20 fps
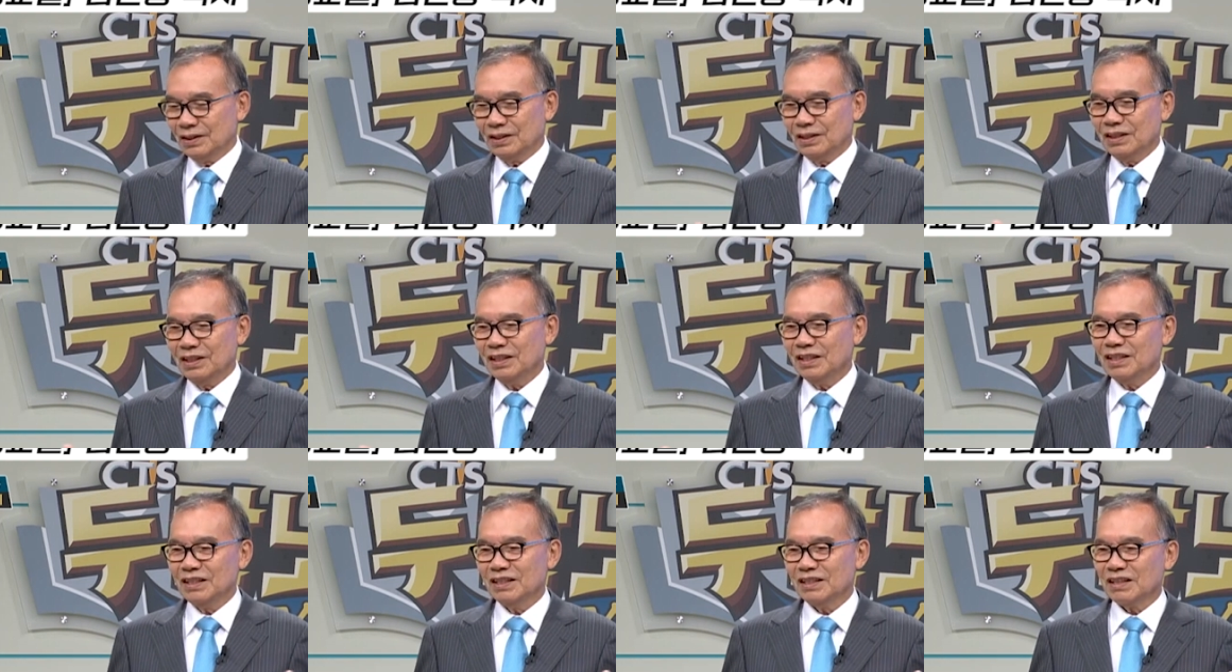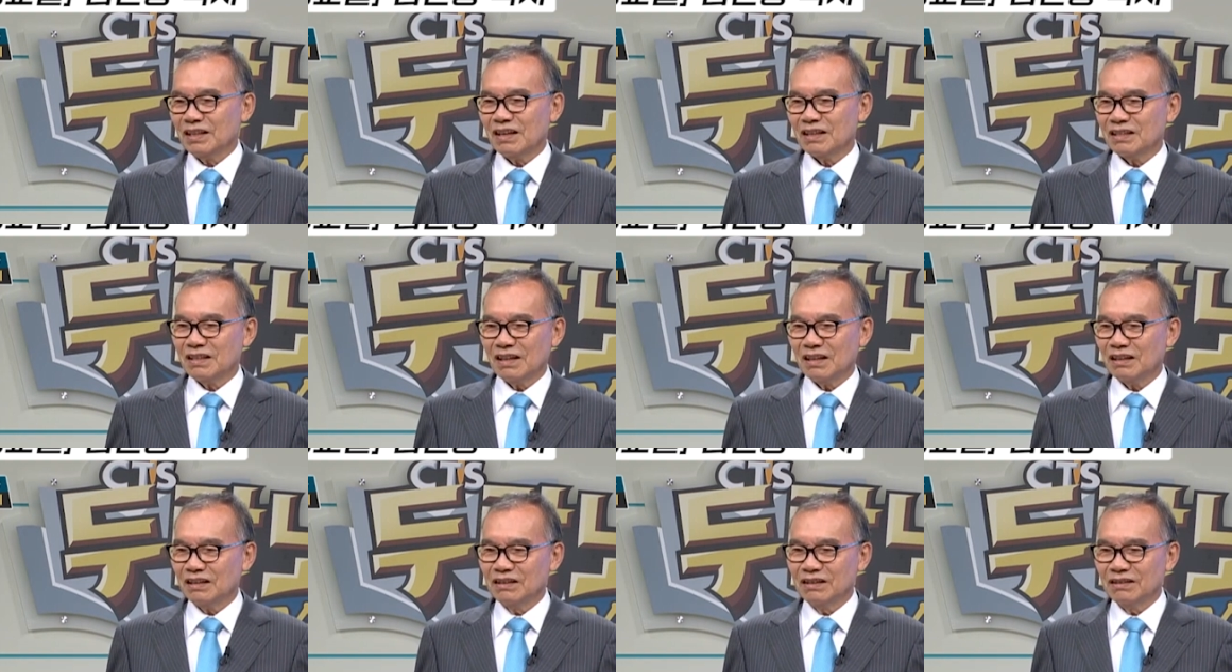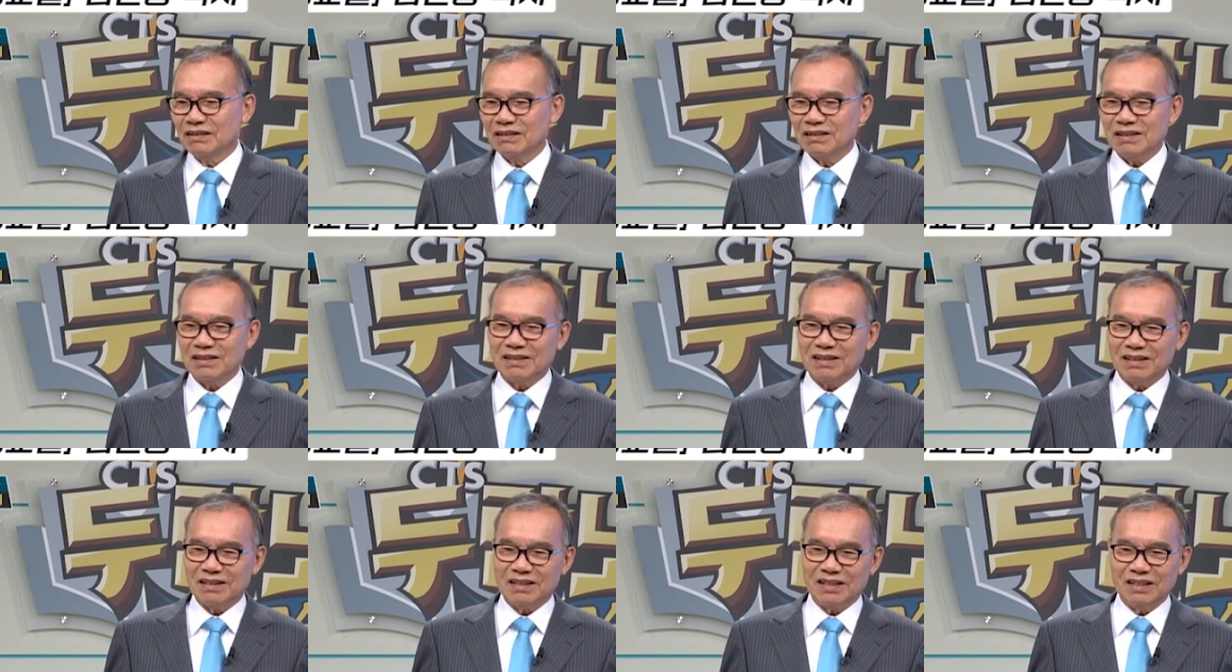그러니까 이 사상, 경제
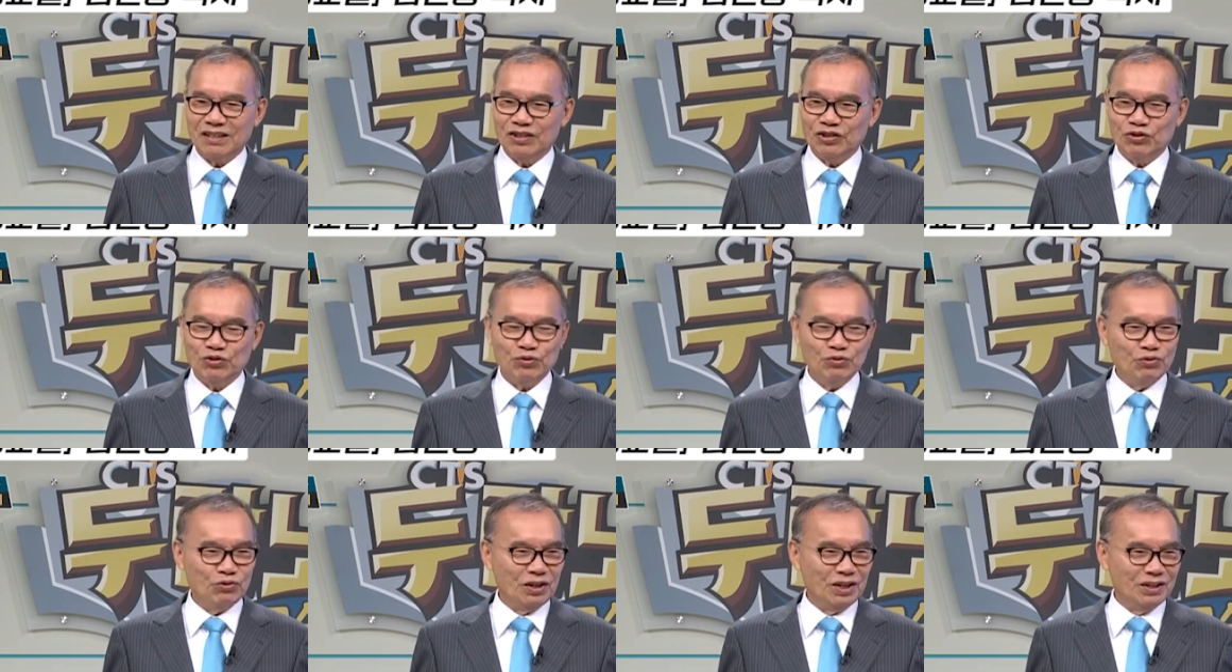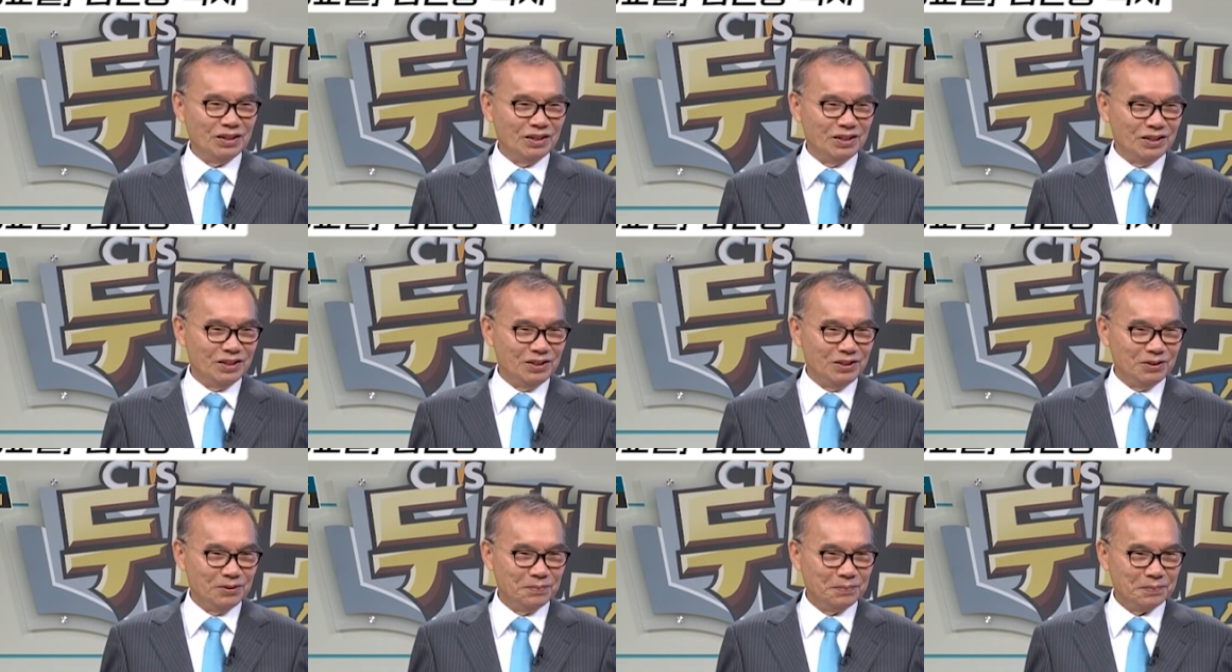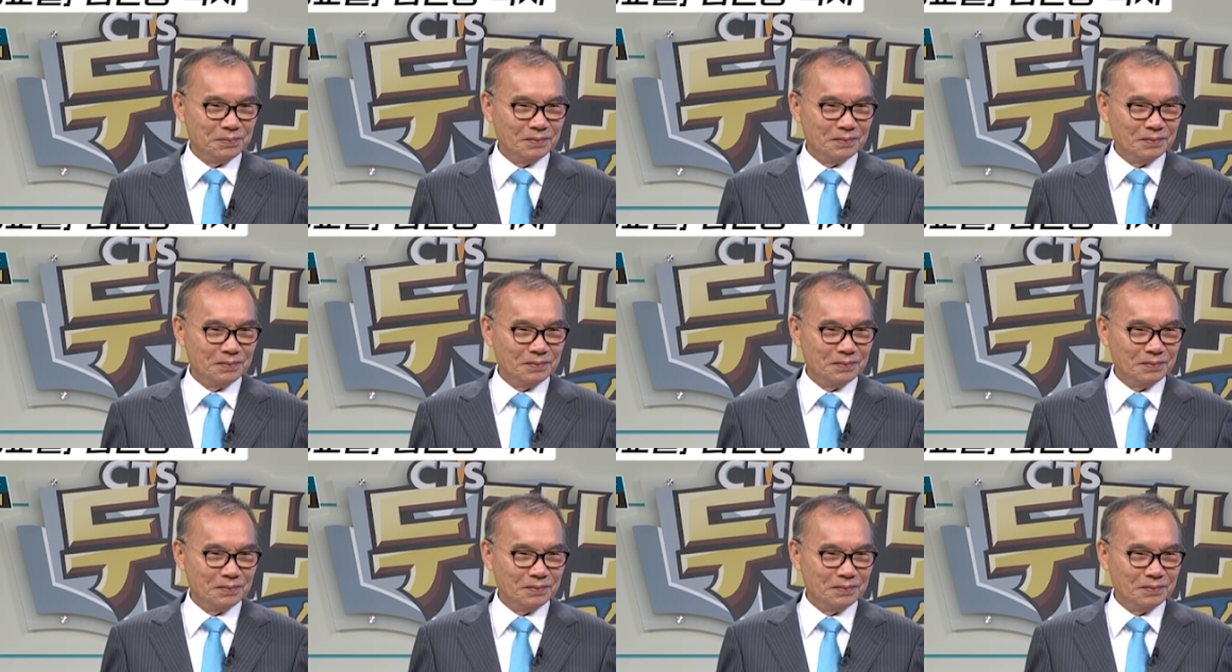사상이 중요한 거지요.